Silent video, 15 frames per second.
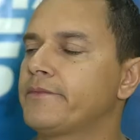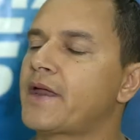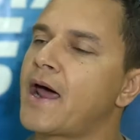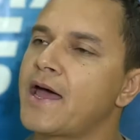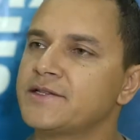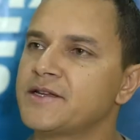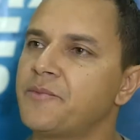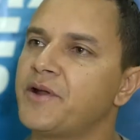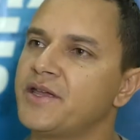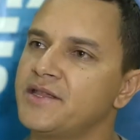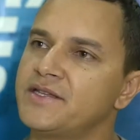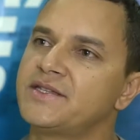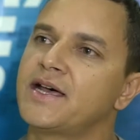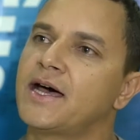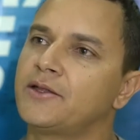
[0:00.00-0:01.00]
Traz
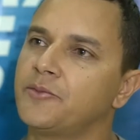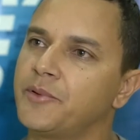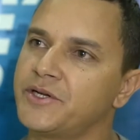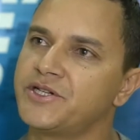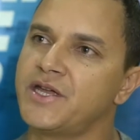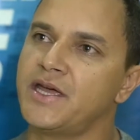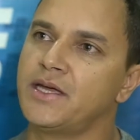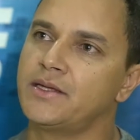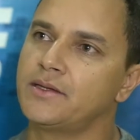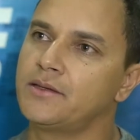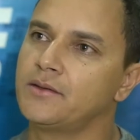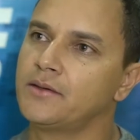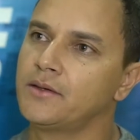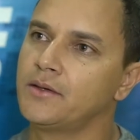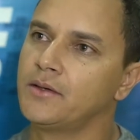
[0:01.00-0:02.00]
aprendizado para a
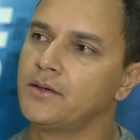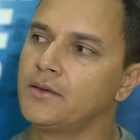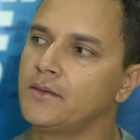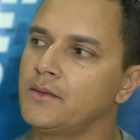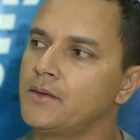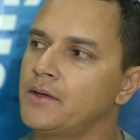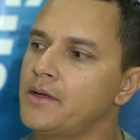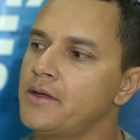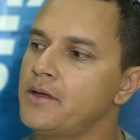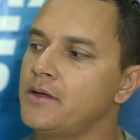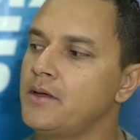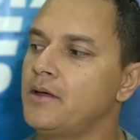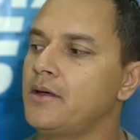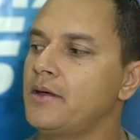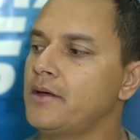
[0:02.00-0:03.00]
gente, e
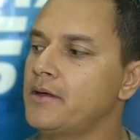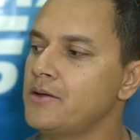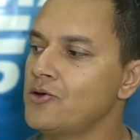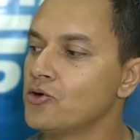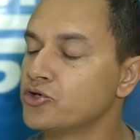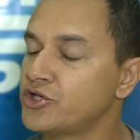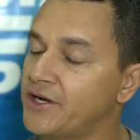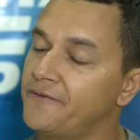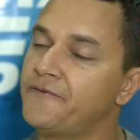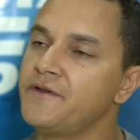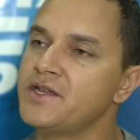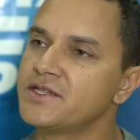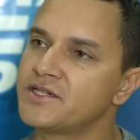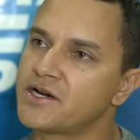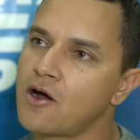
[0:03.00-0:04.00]
eh, eu já
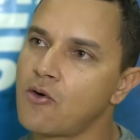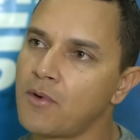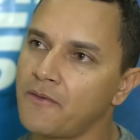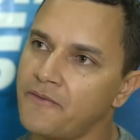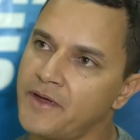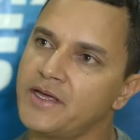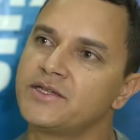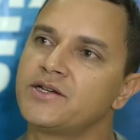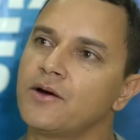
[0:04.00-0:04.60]
fiz já uma vez